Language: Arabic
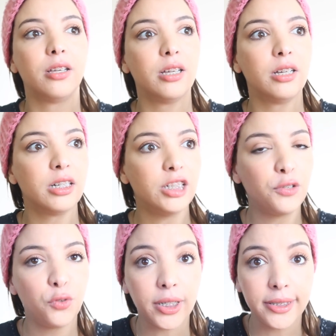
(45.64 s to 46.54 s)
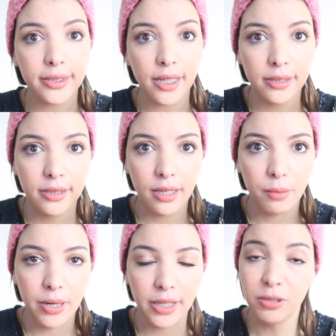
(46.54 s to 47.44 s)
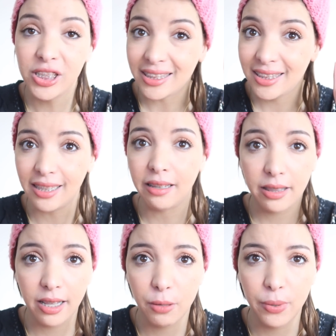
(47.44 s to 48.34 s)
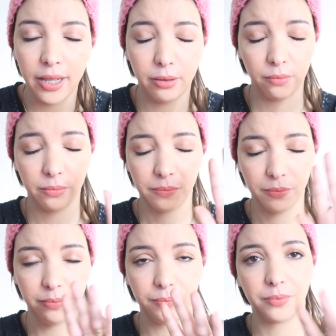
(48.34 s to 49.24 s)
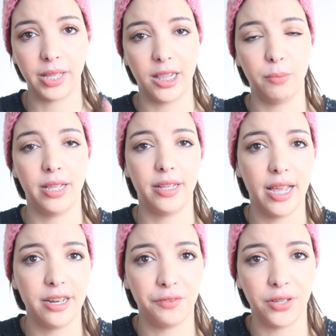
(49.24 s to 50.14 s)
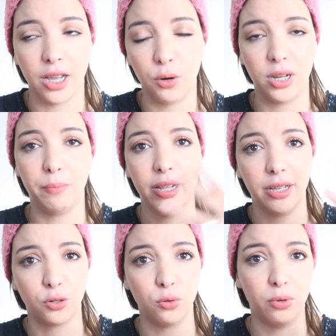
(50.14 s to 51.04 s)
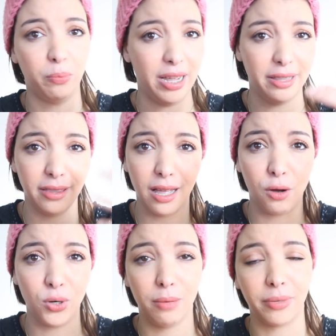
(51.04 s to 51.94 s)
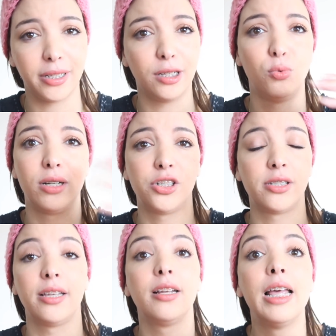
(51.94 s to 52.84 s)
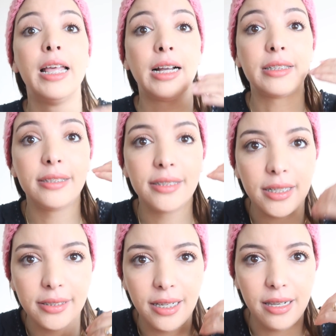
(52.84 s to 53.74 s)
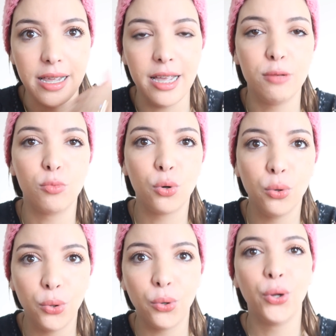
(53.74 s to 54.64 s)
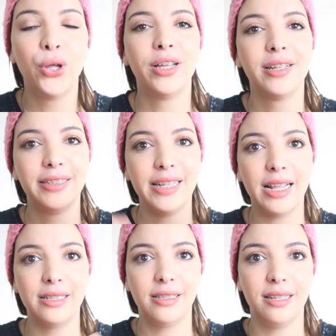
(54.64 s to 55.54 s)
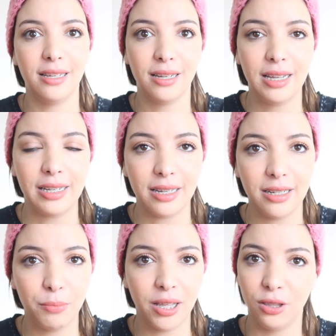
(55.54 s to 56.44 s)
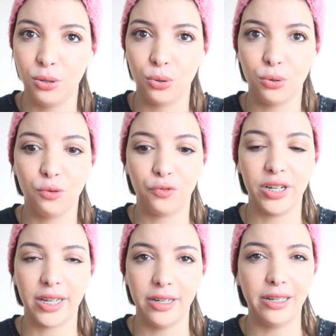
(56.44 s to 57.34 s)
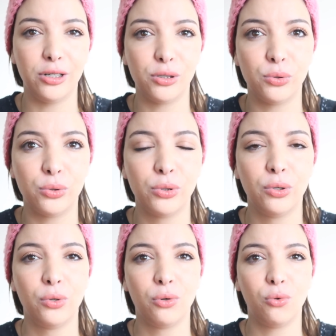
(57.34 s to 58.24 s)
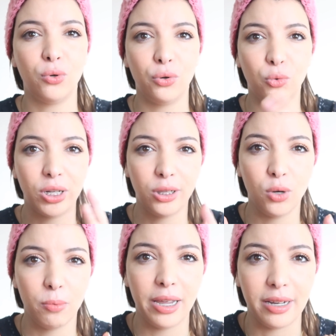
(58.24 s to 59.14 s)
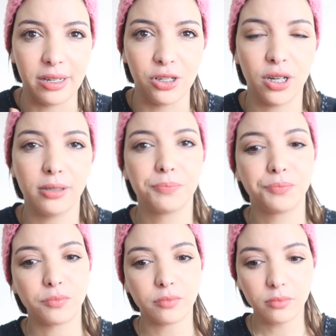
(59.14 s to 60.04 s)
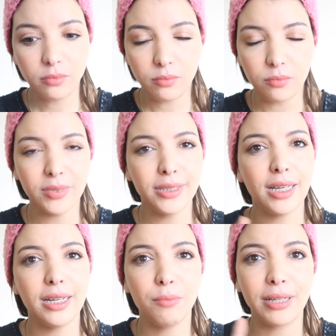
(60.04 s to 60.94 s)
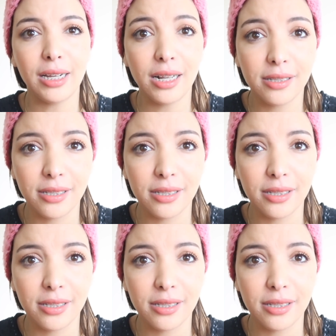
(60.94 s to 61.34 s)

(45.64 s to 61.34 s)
آه، كتعرفوا الاقتصاد ديال البلاد ماشي اقتصاد ديال البلاد هاد البلاد اللي انا فيها ولا بلادكم بلادنا ولا المغرب ولا الجزائر الاقتصاد ديال العالم كله نازل يعني بهاد الظروف اللي كنعيشوا وهاد الوباء اللي جا يعني المطارات